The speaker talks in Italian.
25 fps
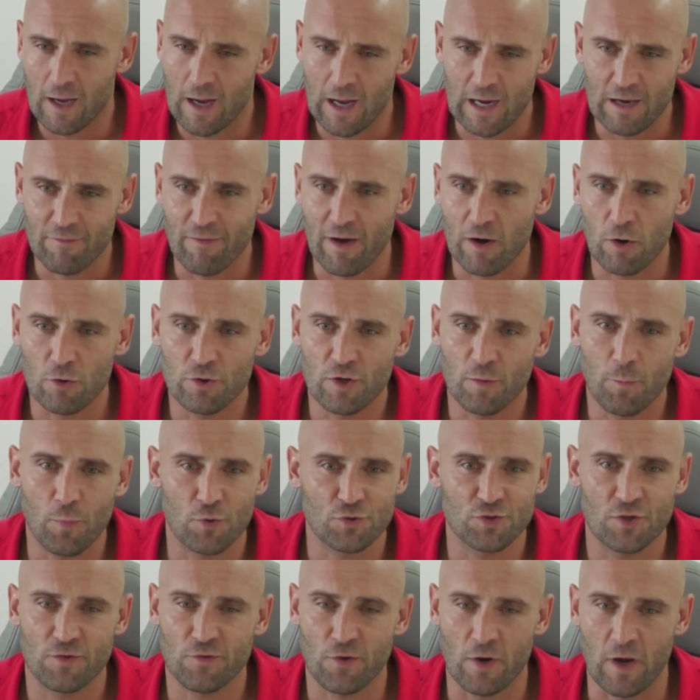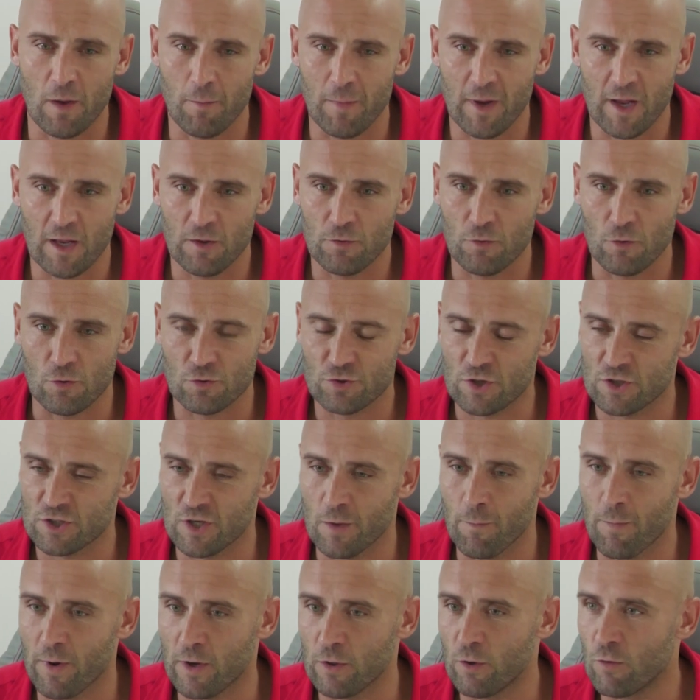a livello di posizionamento sa
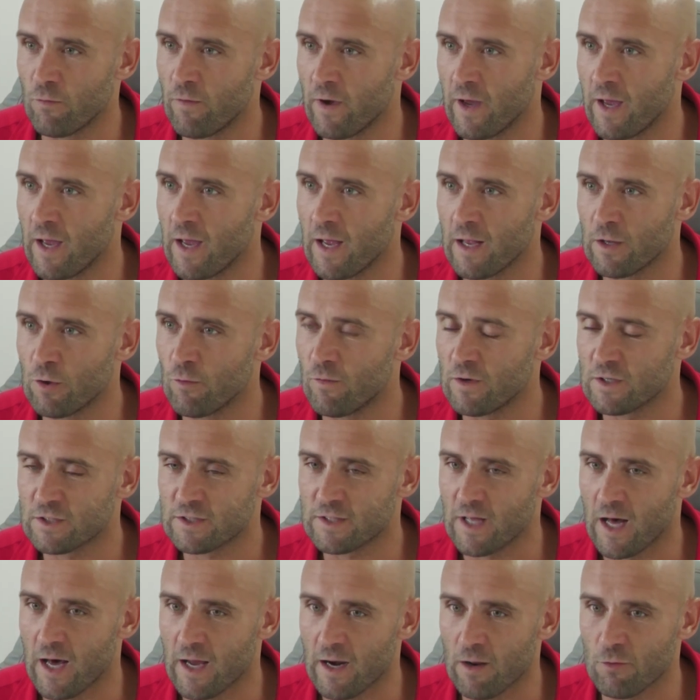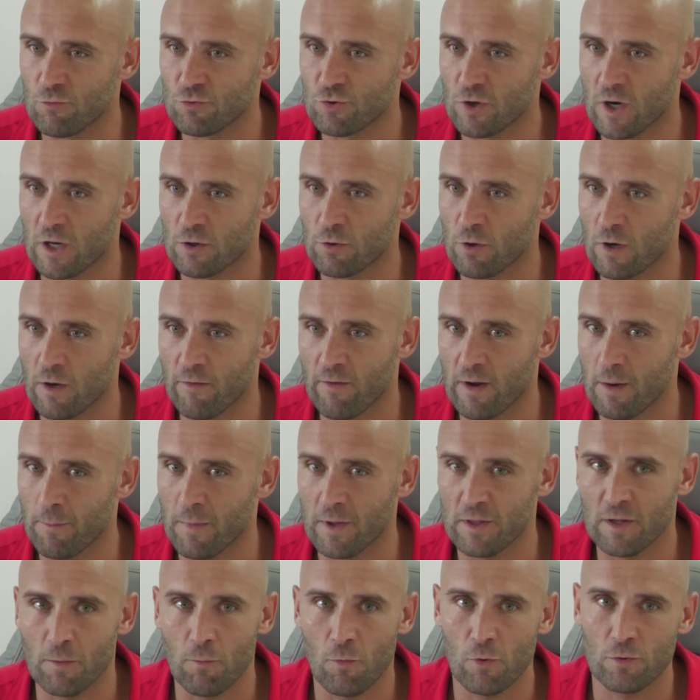sempre dove, dove stare, è un giocatore
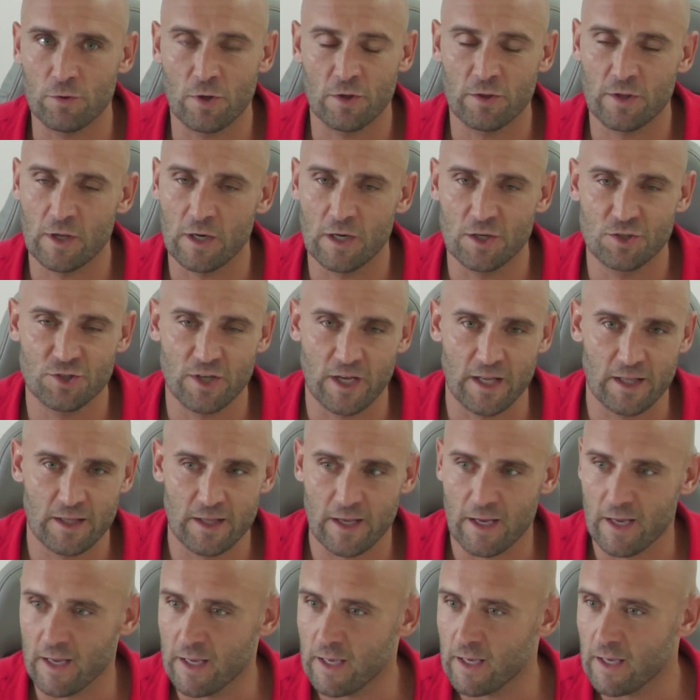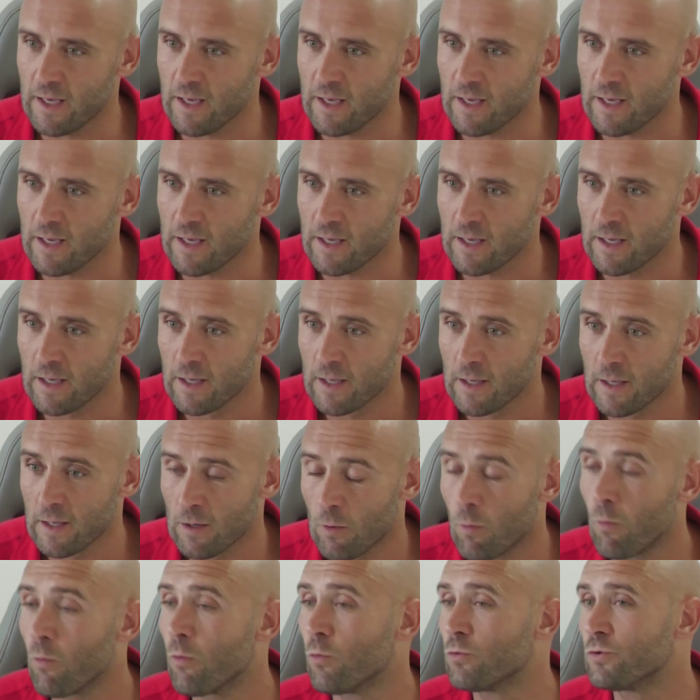veramente molto intelligente e
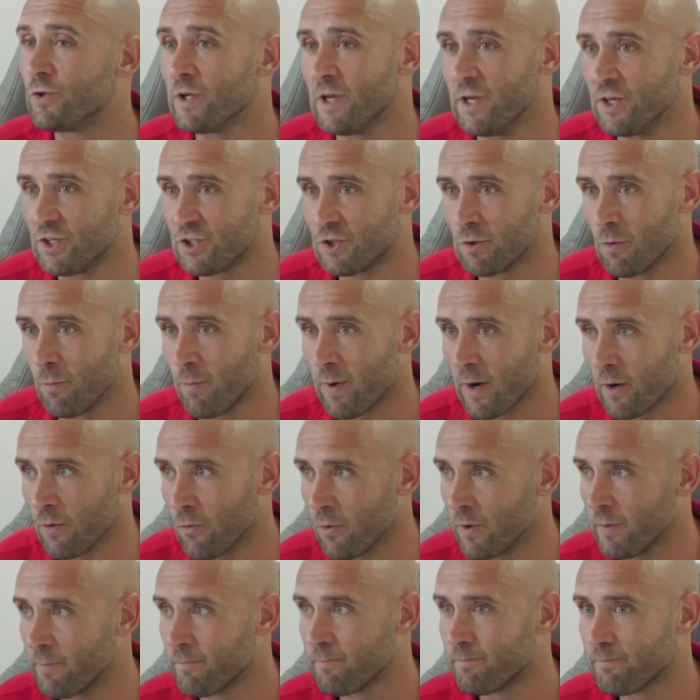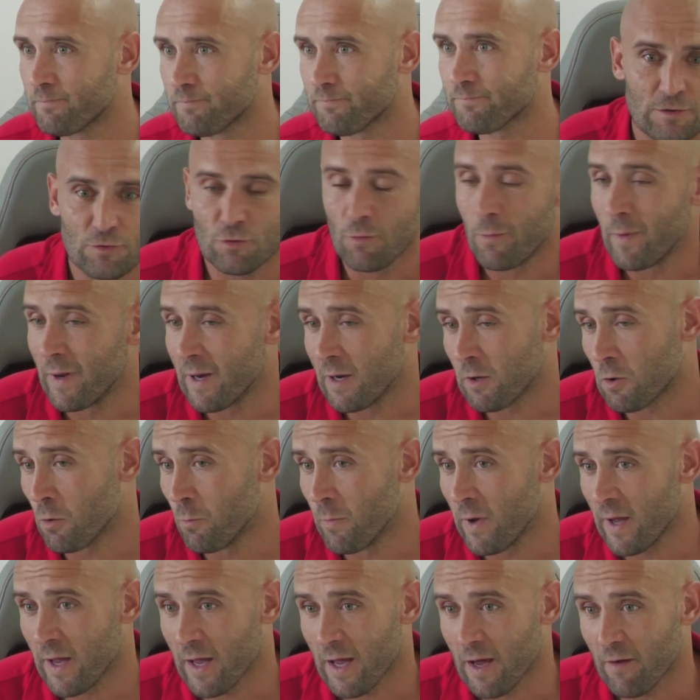utilissimo per noi.
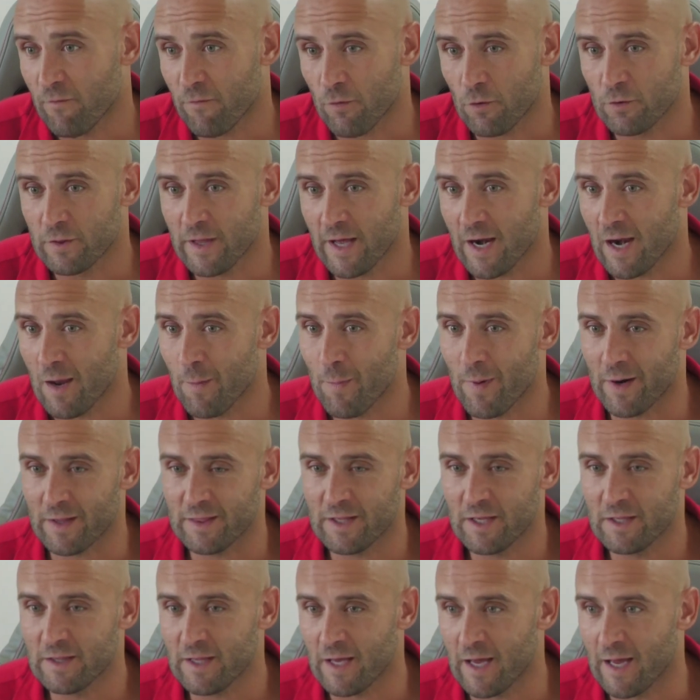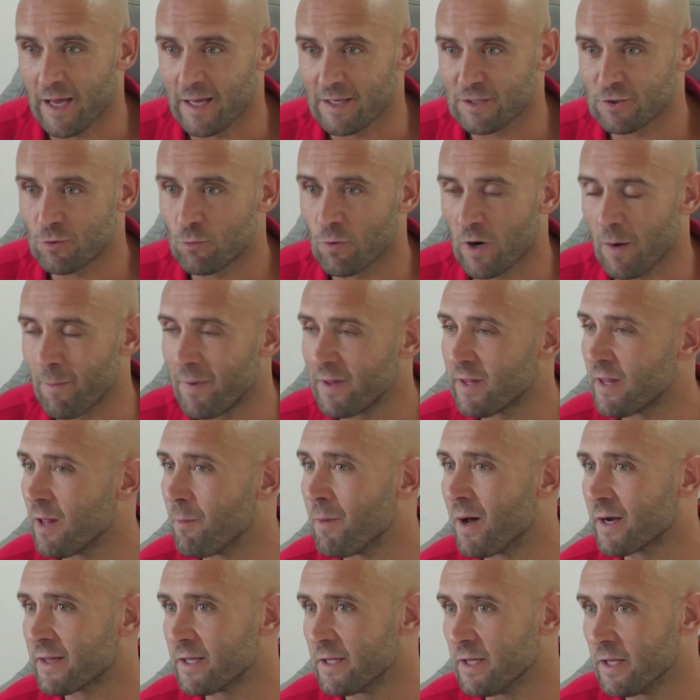Come affrontare le partite? Sicuramente da
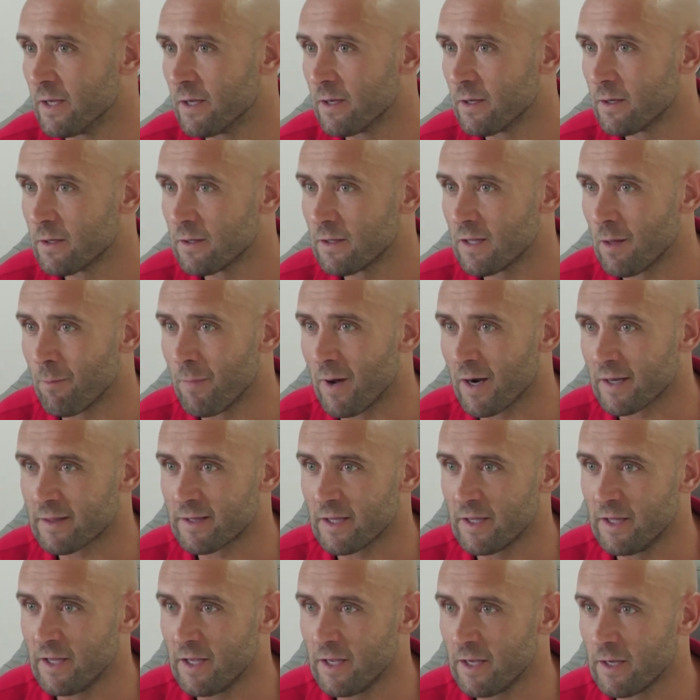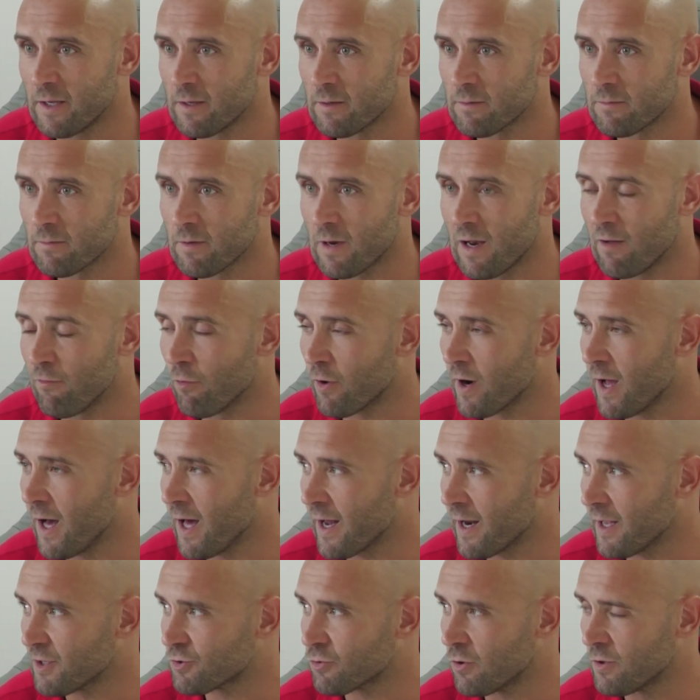martedì, da martedì
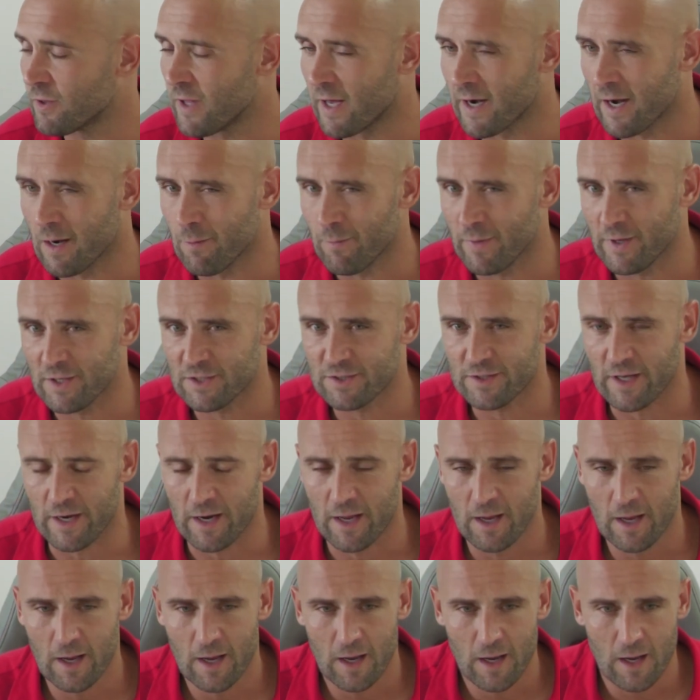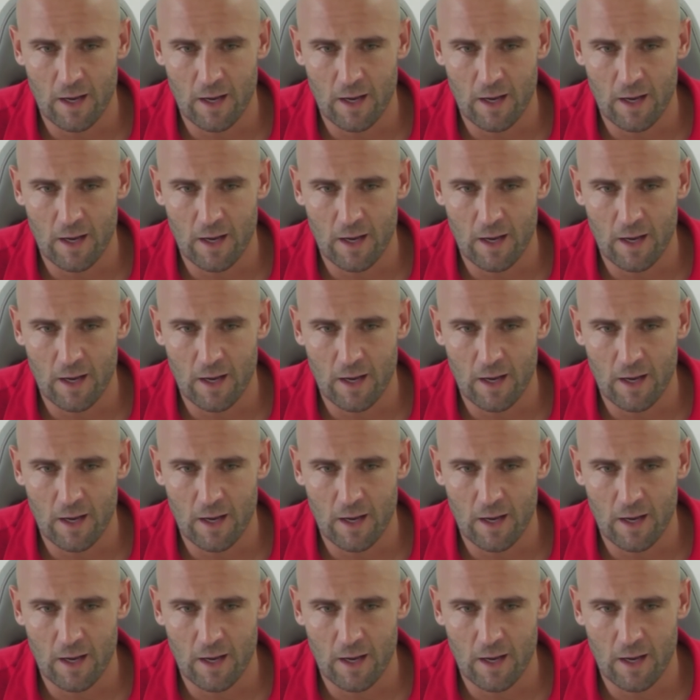lavorare, ascoltare il mister